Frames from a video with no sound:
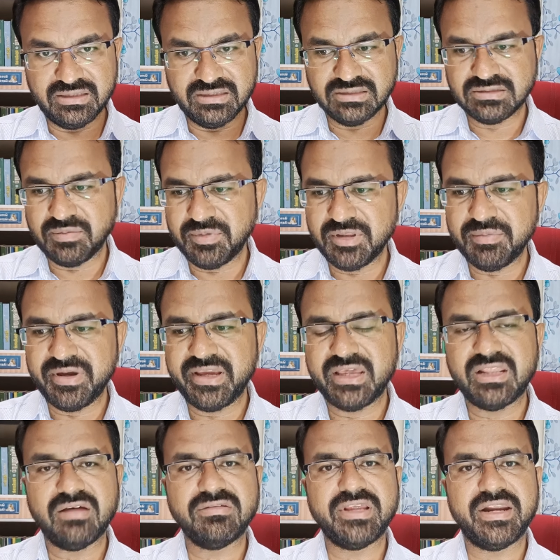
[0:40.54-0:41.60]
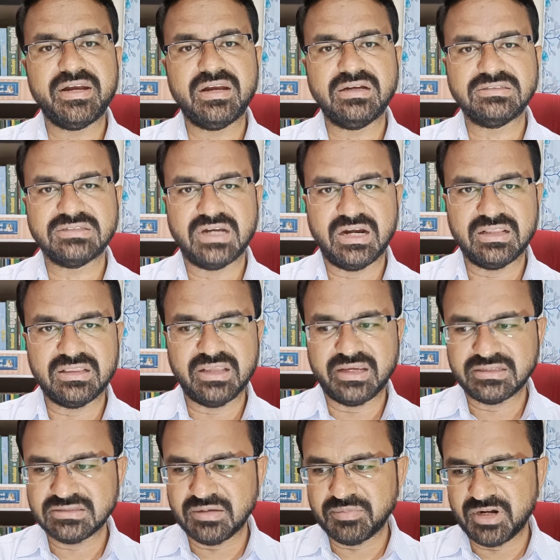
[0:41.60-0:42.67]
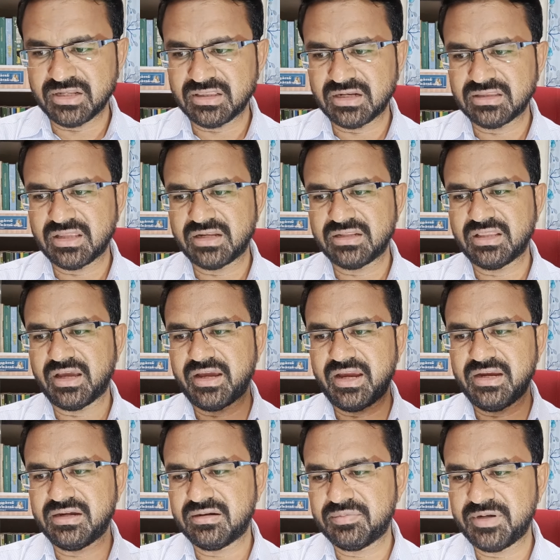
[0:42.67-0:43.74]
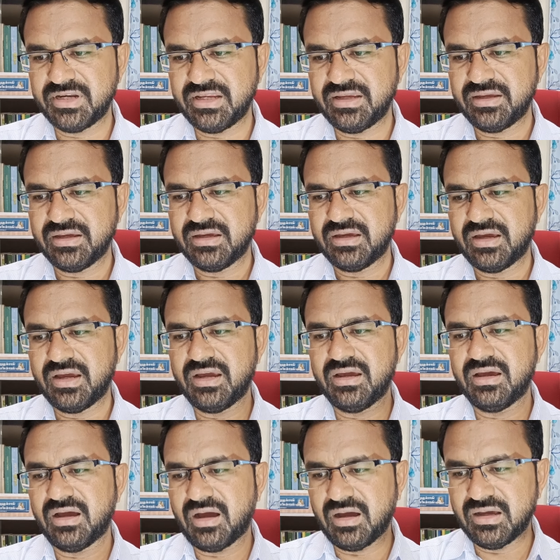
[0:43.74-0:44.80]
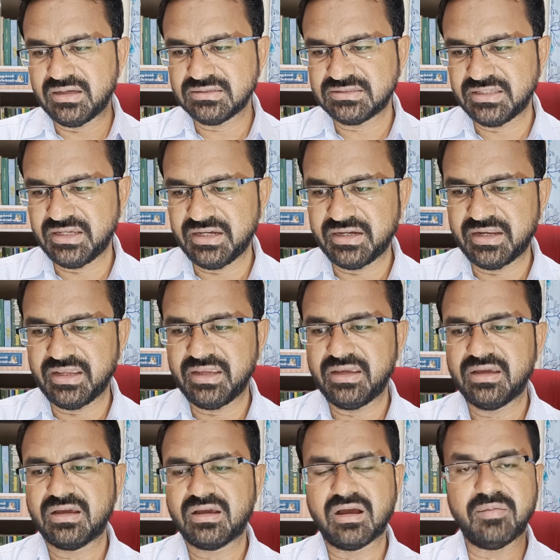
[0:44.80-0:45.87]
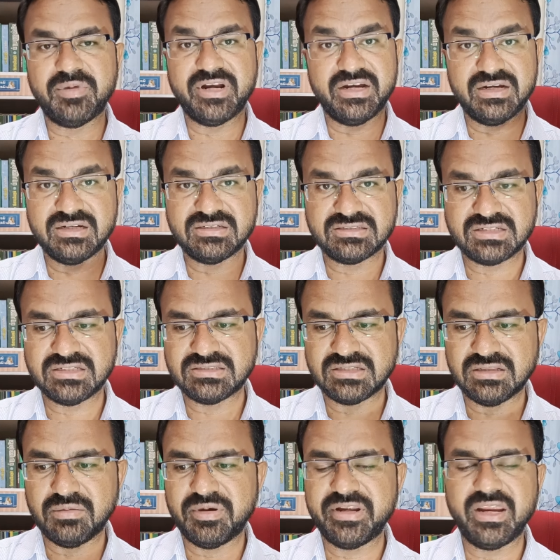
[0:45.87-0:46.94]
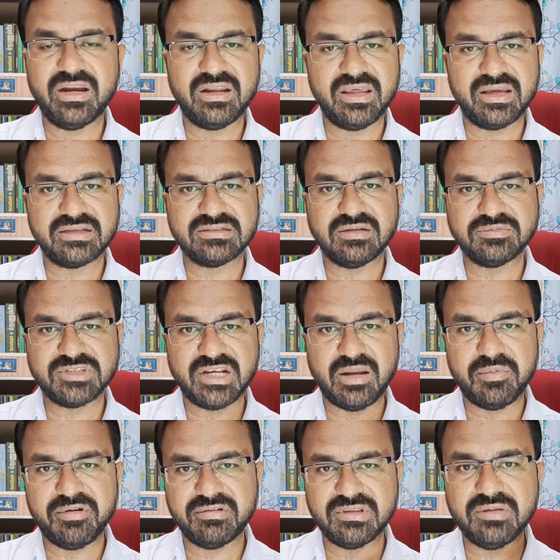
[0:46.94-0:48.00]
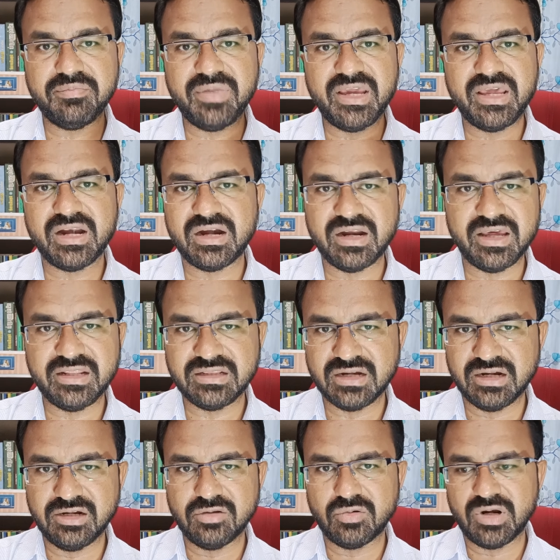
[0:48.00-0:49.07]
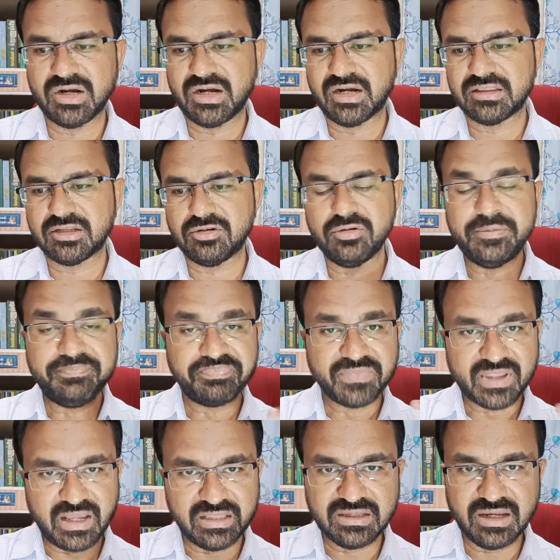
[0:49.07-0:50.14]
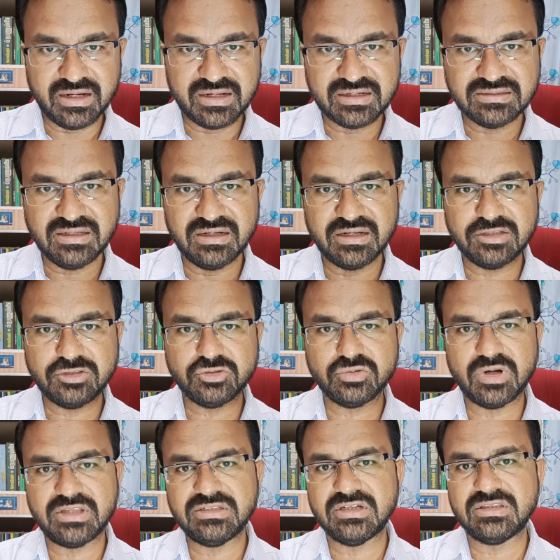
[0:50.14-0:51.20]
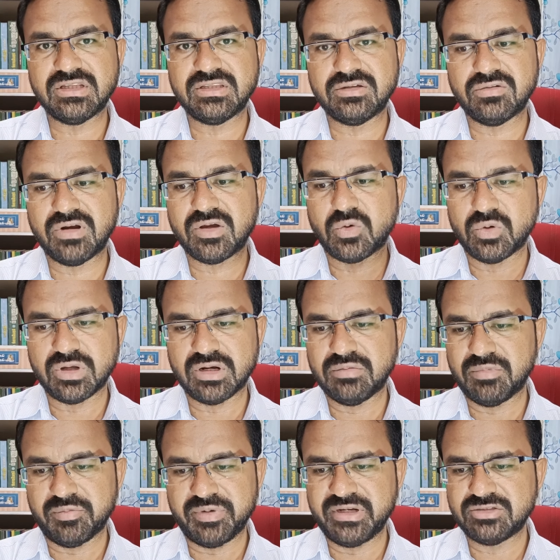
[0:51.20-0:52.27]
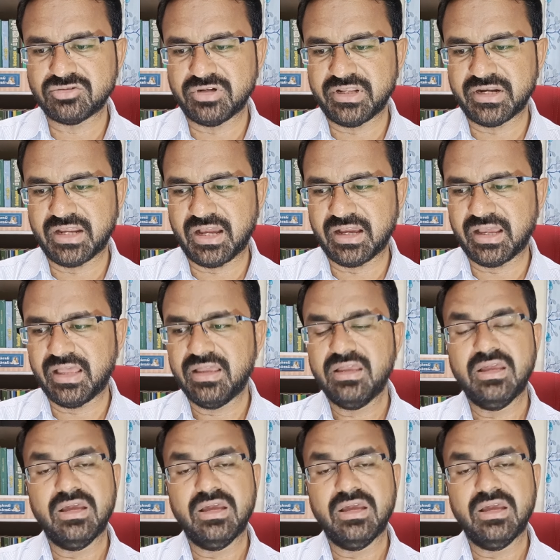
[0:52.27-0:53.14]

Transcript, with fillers: இது சம்மந்தமாக ஏதாவது என்ட்ரன்ஸ் நடத்த எக்ஸாம் நடத்துகிறதா இருந்தால் ஏஐ ட்ரிபிள்இ சிஇடி கமன் என்ட்ரன்ஸ் டெஸ்ட் இந்த மாதிரியான எக்ஸாம்ஸ் எல்லாமே வந்து மே ரெண்டாயிரத்தி ரெண்டுக்குள்ளே நடத்தணும் அதுக்கான ரிசல்ட்டை ஜூன் அஞ்சாம் தேதிக்குள்ளே கொடுக்கணும் அப்படின்னு சொல்லியிருக்காங்க